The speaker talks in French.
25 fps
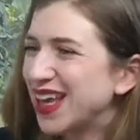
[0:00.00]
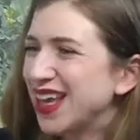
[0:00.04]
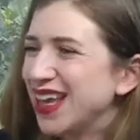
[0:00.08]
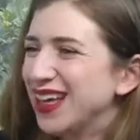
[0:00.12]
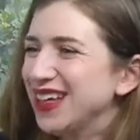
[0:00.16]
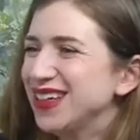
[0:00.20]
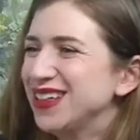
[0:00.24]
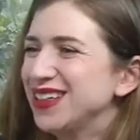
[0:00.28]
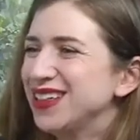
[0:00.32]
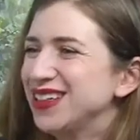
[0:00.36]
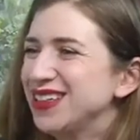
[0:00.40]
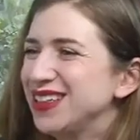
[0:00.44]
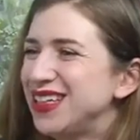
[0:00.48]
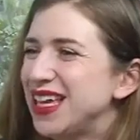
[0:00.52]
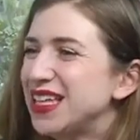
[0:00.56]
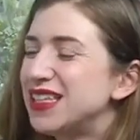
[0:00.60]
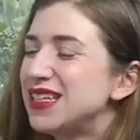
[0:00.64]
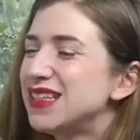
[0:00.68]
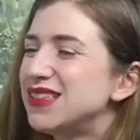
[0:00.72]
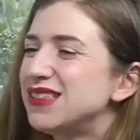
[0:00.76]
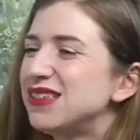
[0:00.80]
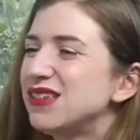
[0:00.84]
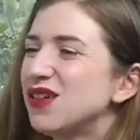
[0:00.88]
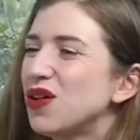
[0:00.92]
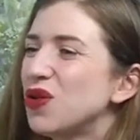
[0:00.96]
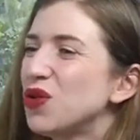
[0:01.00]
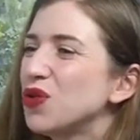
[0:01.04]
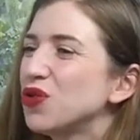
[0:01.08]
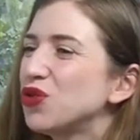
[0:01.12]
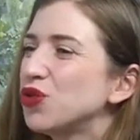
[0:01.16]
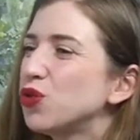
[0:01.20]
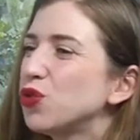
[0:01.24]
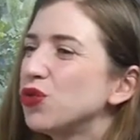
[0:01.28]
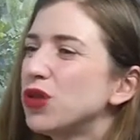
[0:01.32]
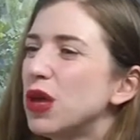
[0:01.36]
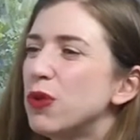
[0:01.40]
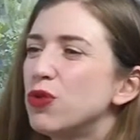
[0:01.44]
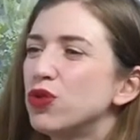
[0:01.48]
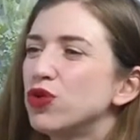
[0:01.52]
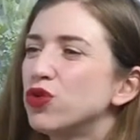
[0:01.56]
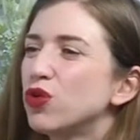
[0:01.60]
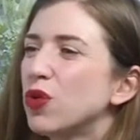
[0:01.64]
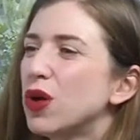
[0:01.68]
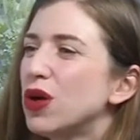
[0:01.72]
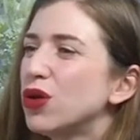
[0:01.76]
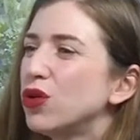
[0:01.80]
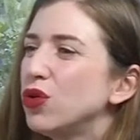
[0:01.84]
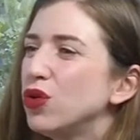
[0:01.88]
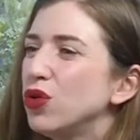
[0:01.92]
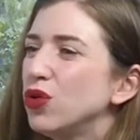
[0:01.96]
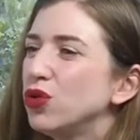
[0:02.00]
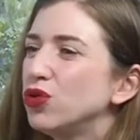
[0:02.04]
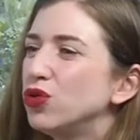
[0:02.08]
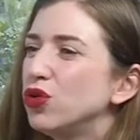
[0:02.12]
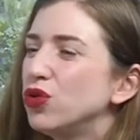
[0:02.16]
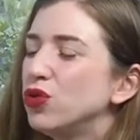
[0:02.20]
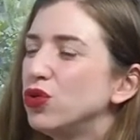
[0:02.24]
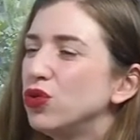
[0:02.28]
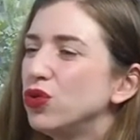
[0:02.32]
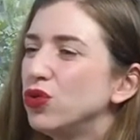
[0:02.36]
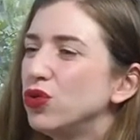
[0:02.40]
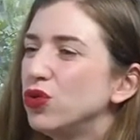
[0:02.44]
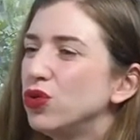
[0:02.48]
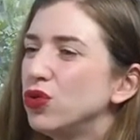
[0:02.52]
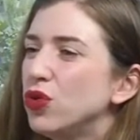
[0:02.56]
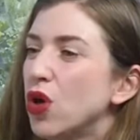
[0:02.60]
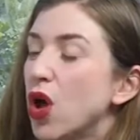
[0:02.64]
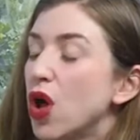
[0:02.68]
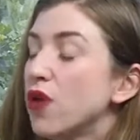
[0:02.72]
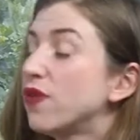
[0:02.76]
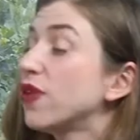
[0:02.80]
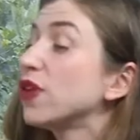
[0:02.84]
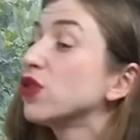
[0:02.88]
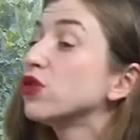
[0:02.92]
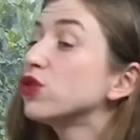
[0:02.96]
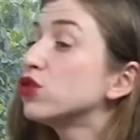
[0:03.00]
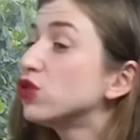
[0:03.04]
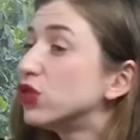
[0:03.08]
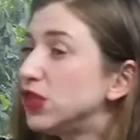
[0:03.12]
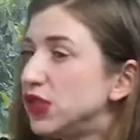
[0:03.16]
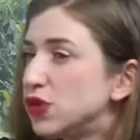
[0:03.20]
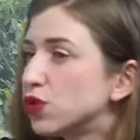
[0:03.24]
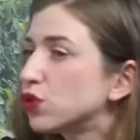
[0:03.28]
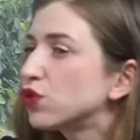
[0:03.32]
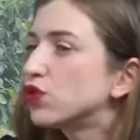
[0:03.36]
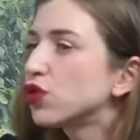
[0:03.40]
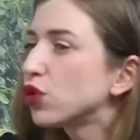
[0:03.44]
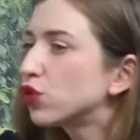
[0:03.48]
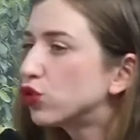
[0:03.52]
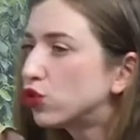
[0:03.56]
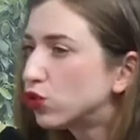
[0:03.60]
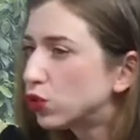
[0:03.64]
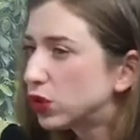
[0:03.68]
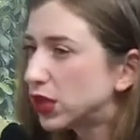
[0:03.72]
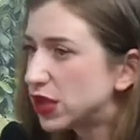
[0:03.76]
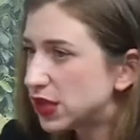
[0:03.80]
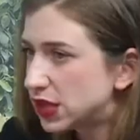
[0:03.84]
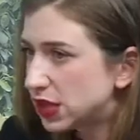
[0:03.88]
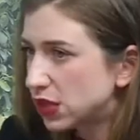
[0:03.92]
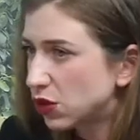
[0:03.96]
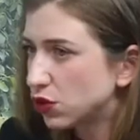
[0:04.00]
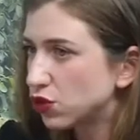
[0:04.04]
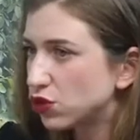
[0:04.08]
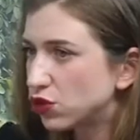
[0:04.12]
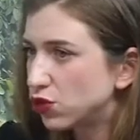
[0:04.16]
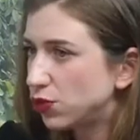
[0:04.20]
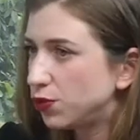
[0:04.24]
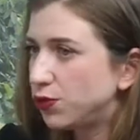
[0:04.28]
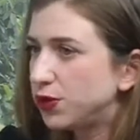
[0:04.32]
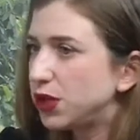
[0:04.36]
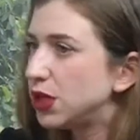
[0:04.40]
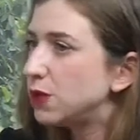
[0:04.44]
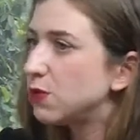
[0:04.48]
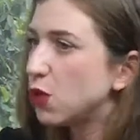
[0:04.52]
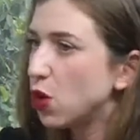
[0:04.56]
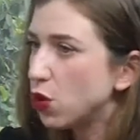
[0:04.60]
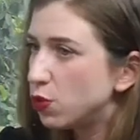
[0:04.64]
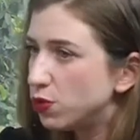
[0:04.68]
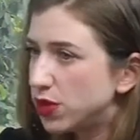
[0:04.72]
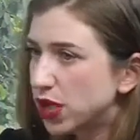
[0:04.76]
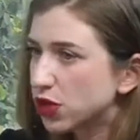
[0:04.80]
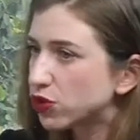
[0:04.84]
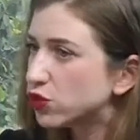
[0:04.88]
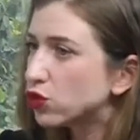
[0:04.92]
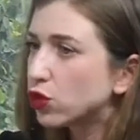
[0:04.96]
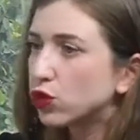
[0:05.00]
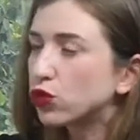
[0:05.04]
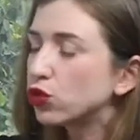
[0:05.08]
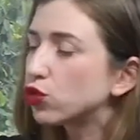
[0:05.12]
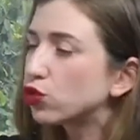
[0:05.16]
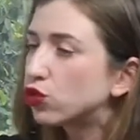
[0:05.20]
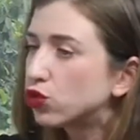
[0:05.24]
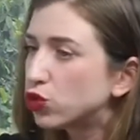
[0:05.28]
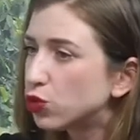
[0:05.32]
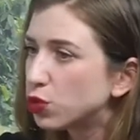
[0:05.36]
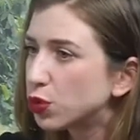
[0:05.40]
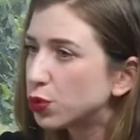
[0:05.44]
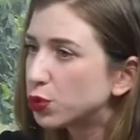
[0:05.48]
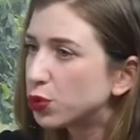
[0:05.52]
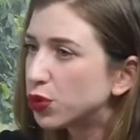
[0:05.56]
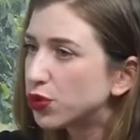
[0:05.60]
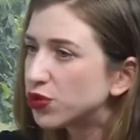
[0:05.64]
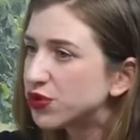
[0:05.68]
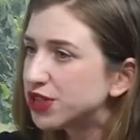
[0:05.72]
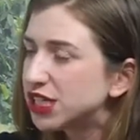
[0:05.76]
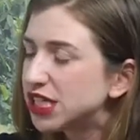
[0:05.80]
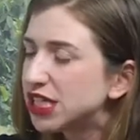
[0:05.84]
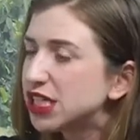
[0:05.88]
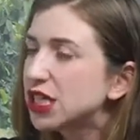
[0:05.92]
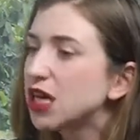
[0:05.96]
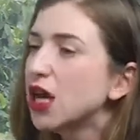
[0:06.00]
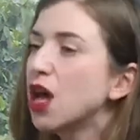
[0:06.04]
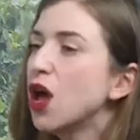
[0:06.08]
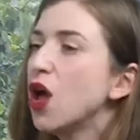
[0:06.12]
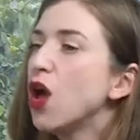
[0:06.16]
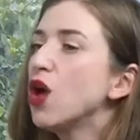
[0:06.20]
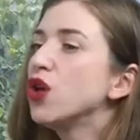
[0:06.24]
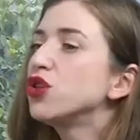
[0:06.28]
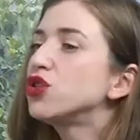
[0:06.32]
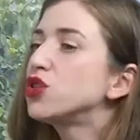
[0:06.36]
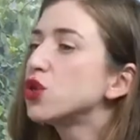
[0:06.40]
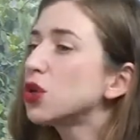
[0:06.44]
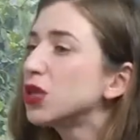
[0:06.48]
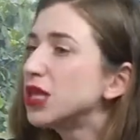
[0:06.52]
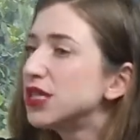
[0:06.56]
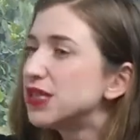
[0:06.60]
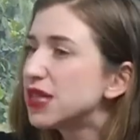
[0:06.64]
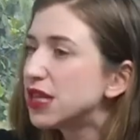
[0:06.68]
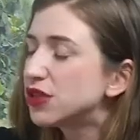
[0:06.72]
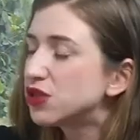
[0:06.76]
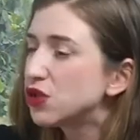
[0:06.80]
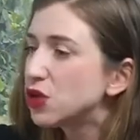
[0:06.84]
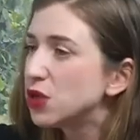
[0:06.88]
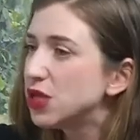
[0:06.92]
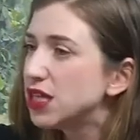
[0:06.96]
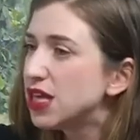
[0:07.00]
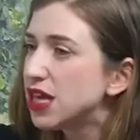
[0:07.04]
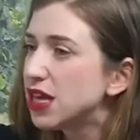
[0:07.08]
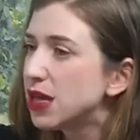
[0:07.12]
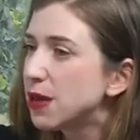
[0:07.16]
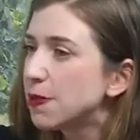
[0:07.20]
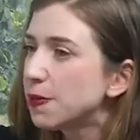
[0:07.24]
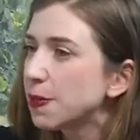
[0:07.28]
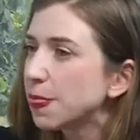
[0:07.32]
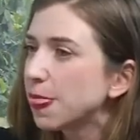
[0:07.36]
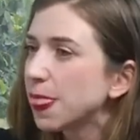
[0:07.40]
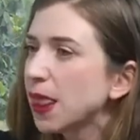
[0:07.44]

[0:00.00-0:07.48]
Euh, il y a des séances où on a besoin de, enfin disons que sur toutes les séances de films, bien sûr, donc tout le monde peut venir. Sur les ateliers.